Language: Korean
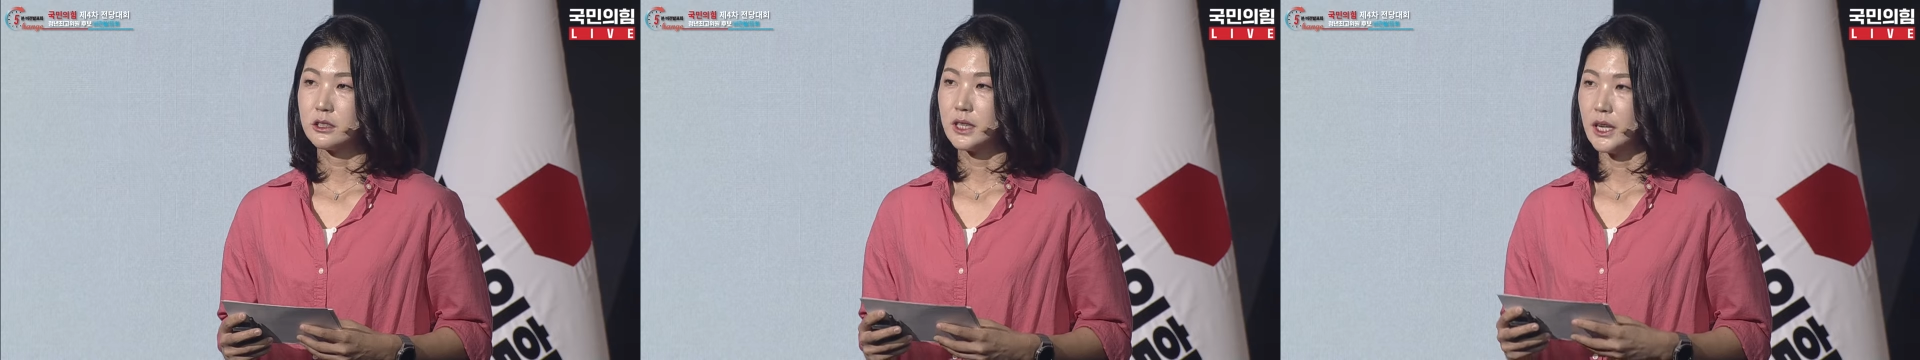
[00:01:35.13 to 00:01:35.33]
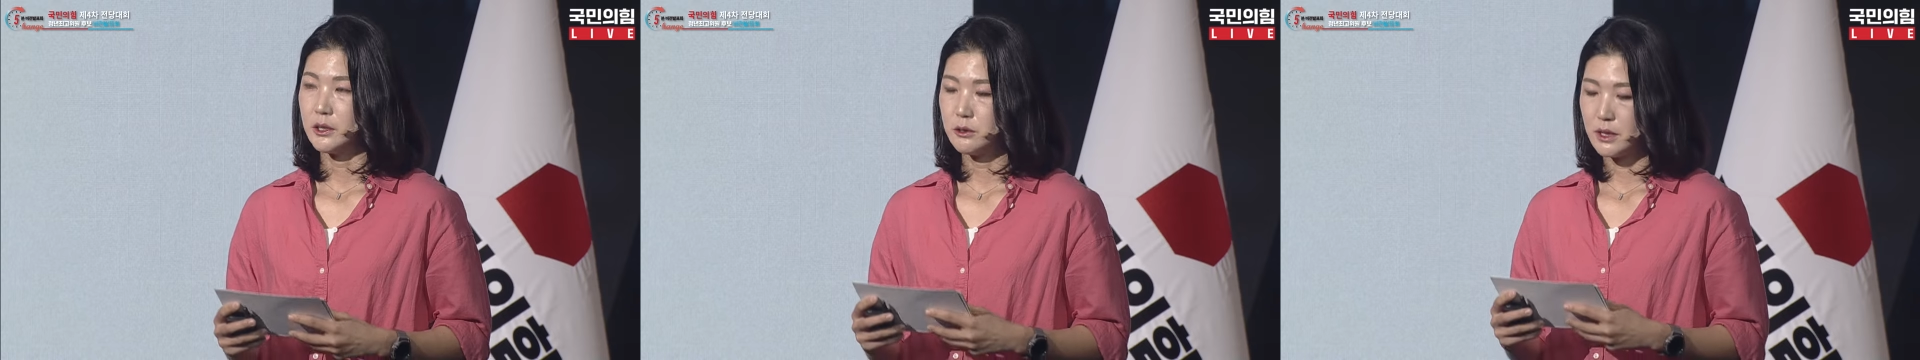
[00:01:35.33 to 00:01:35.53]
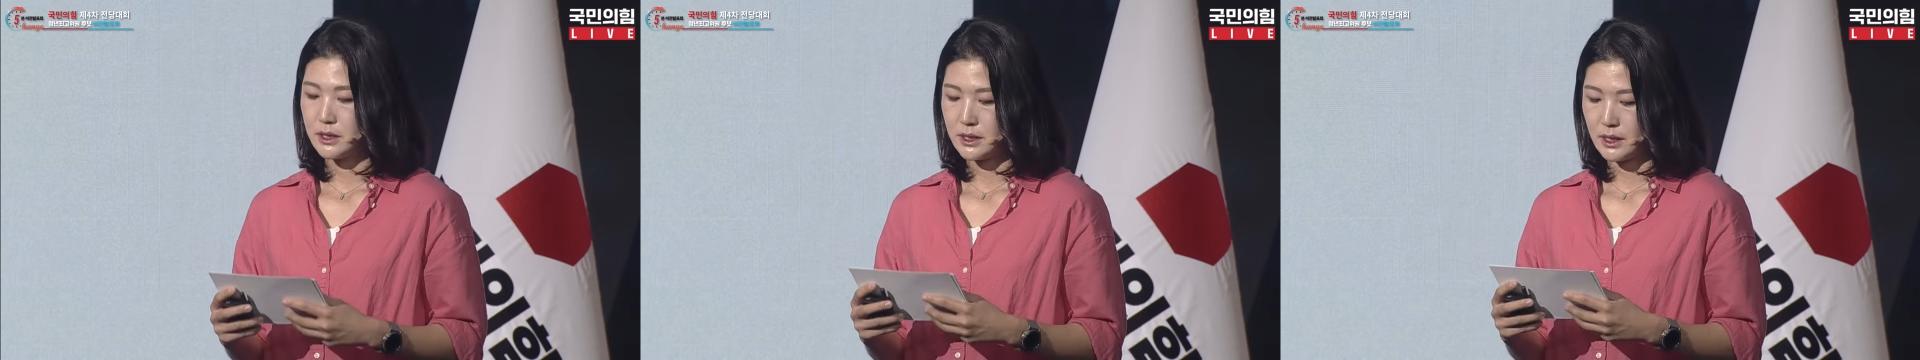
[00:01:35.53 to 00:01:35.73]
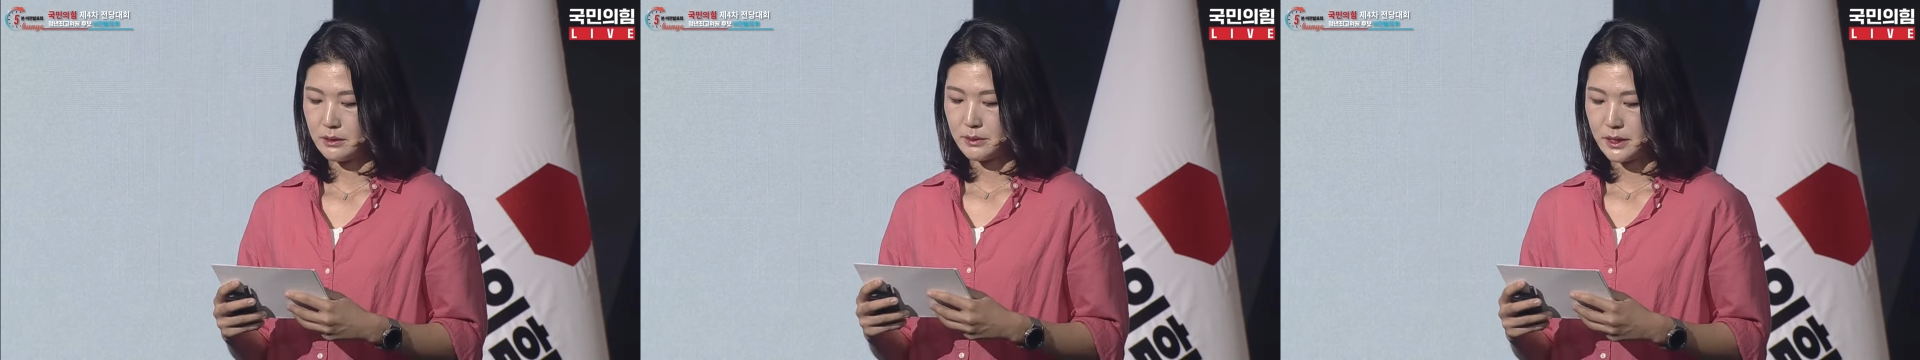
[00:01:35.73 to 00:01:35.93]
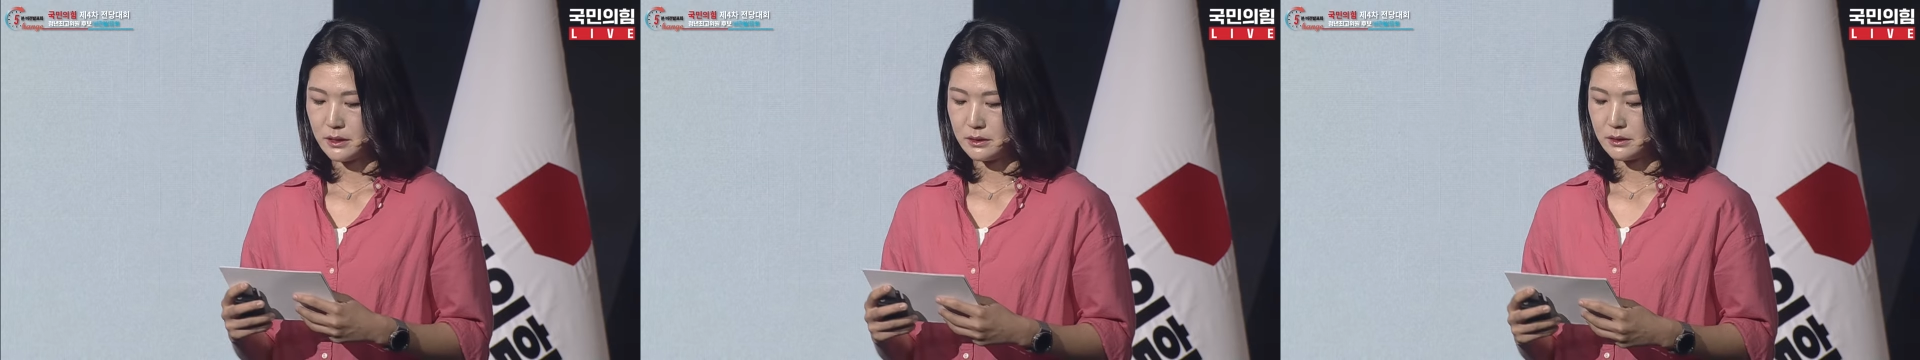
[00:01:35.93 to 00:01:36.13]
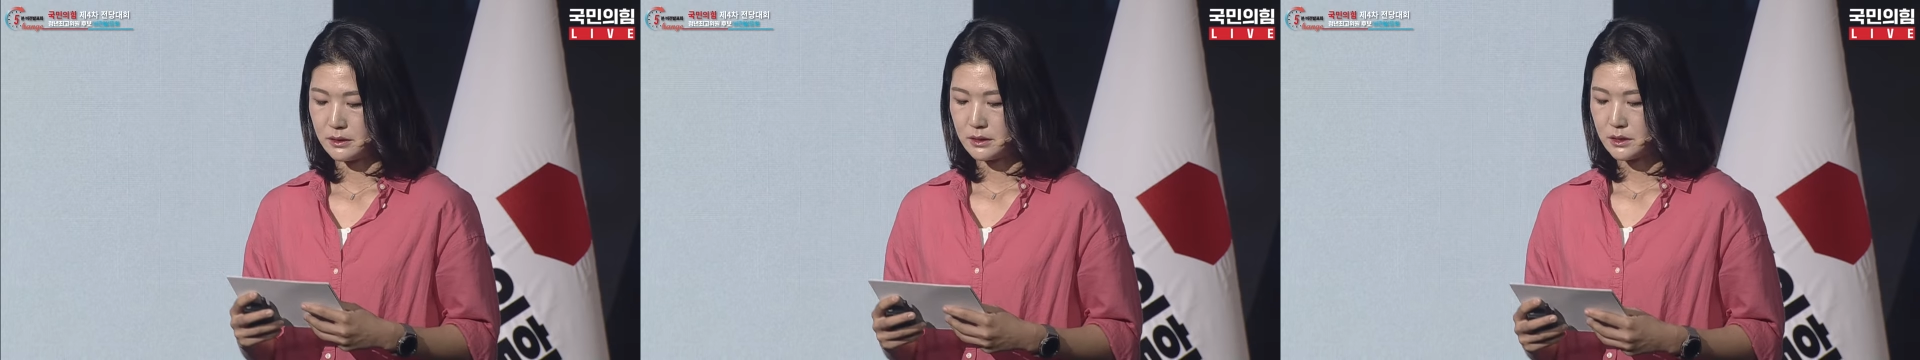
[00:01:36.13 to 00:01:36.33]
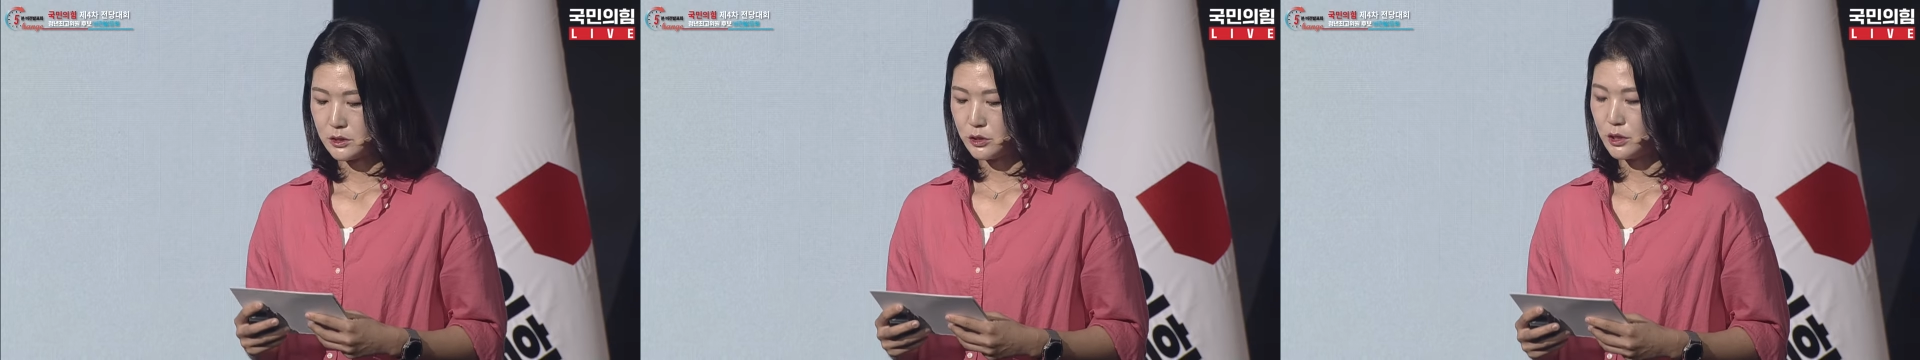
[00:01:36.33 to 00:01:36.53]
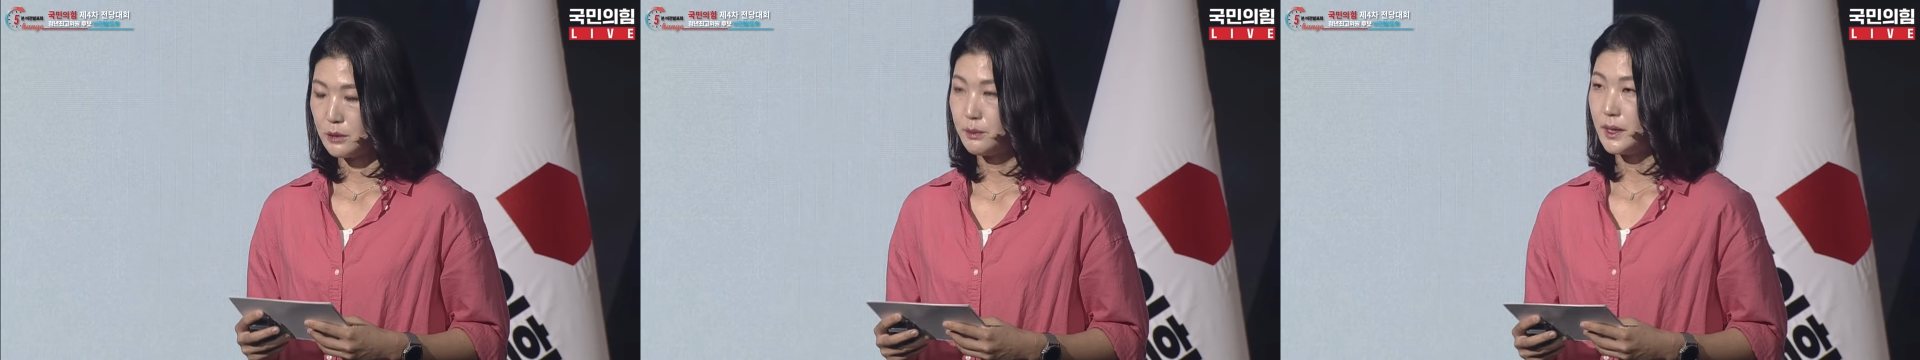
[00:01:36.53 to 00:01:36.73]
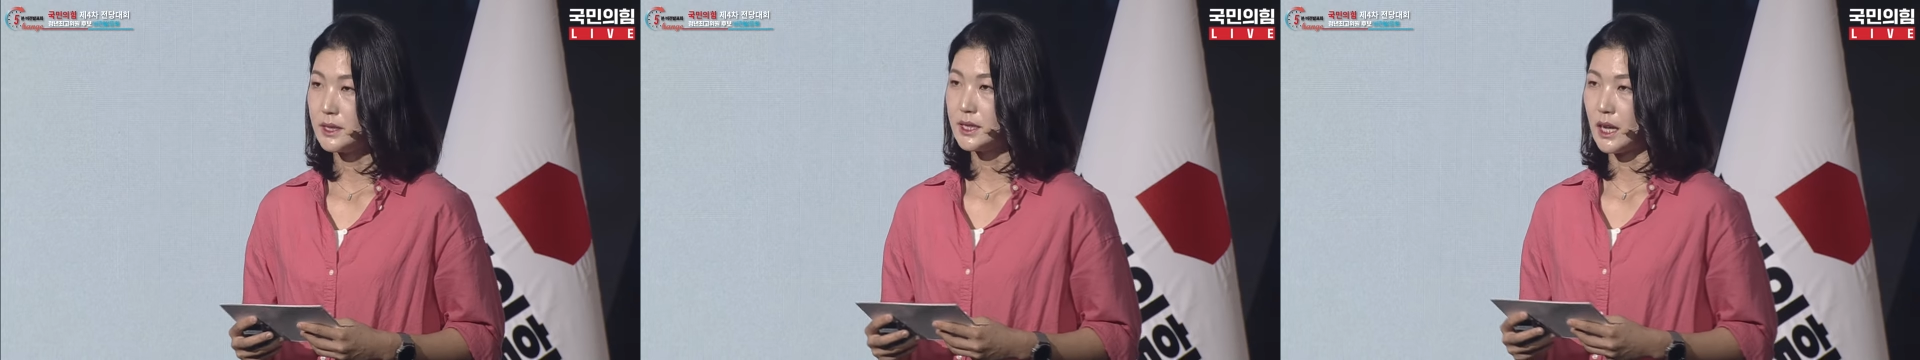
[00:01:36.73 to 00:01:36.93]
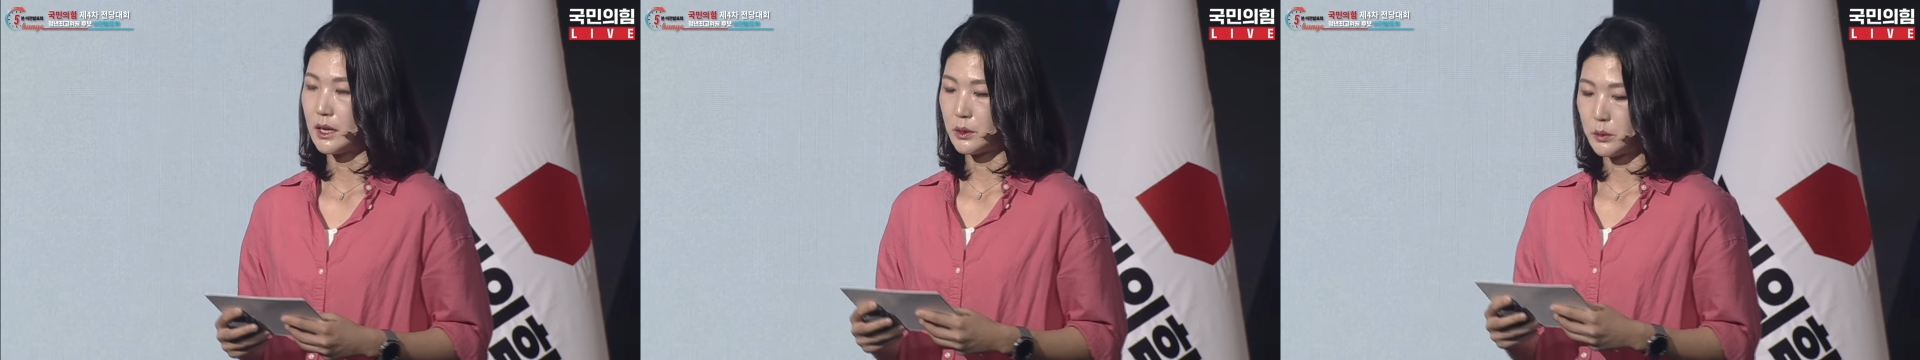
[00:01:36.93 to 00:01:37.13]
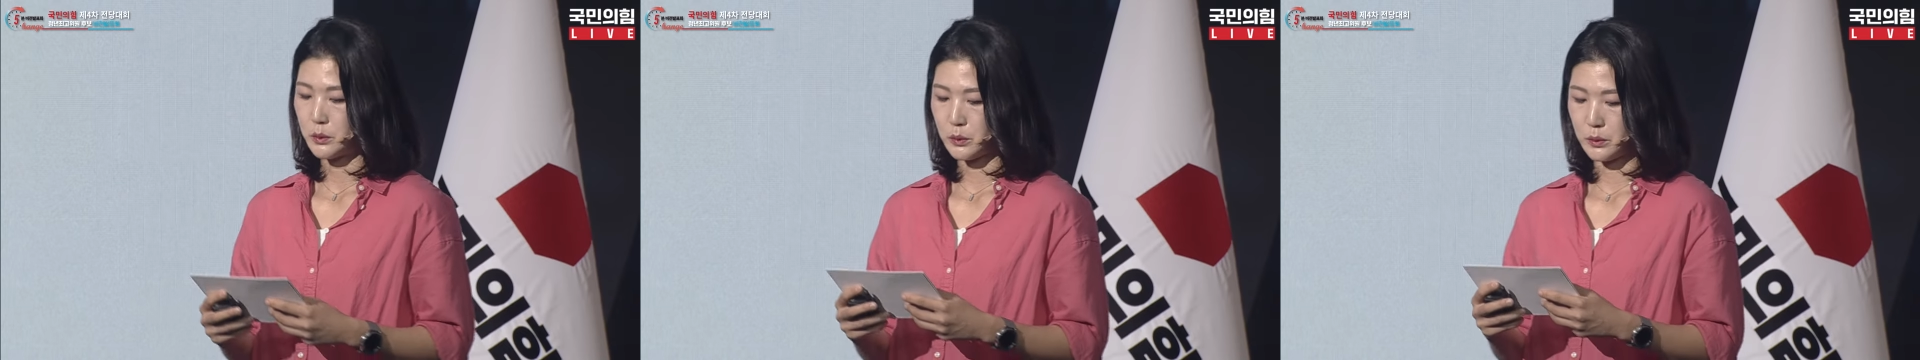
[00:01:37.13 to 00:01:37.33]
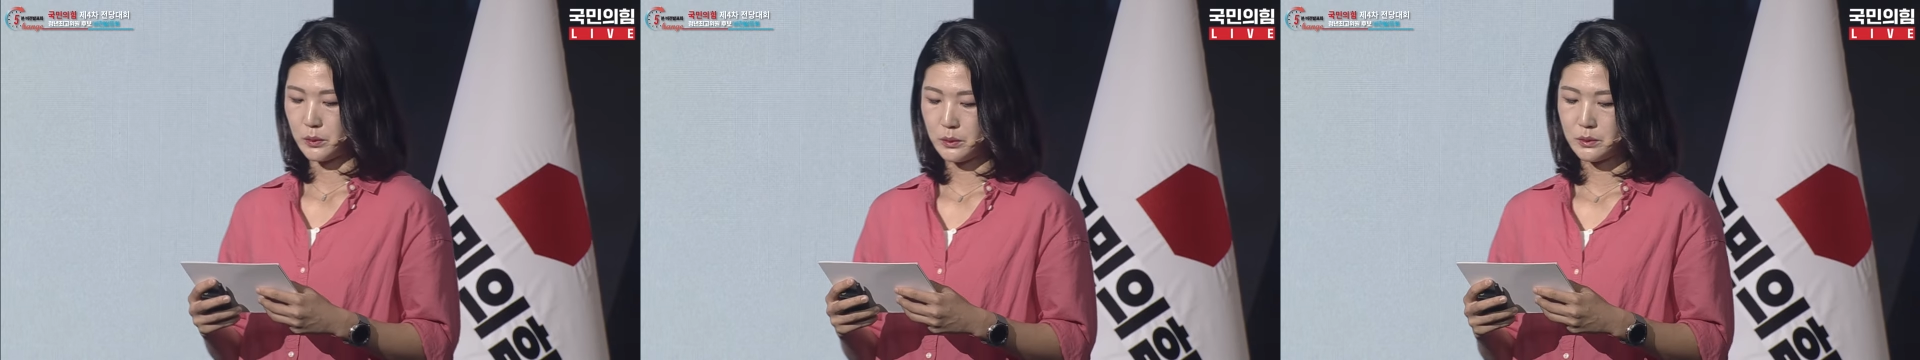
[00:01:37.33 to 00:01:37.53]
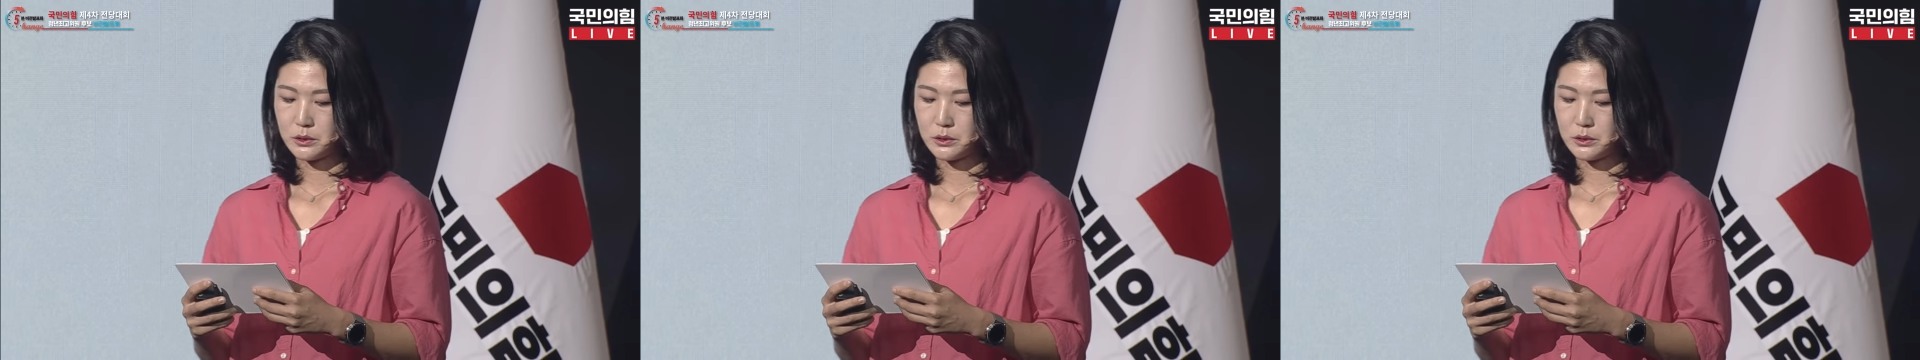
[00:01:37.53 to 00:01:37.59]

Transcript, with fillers: 자료에 의하면 취업하지 않고